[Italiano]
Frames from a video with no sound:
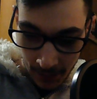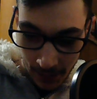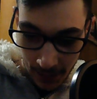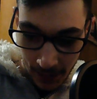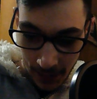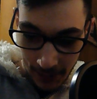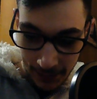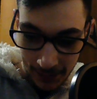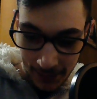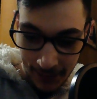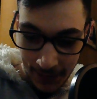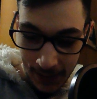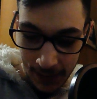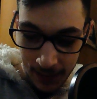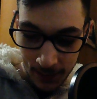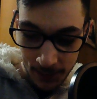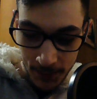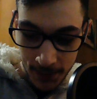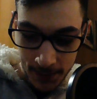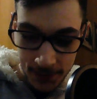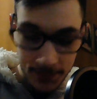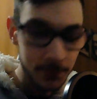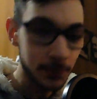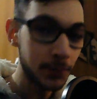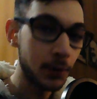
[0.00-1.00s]

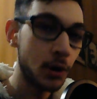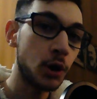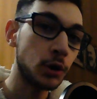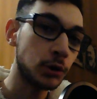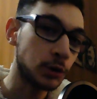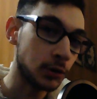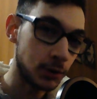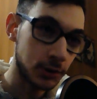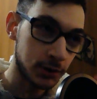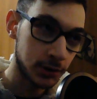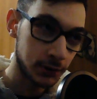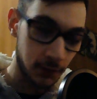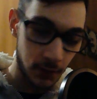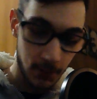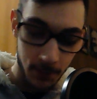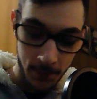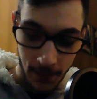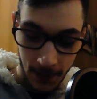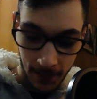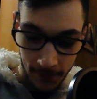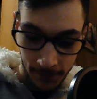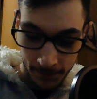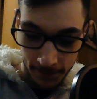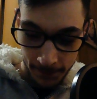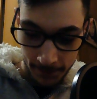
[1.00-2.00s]
Archenemies, Protoss
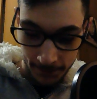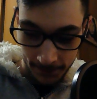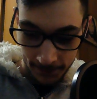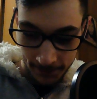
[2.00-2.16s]
vabbè.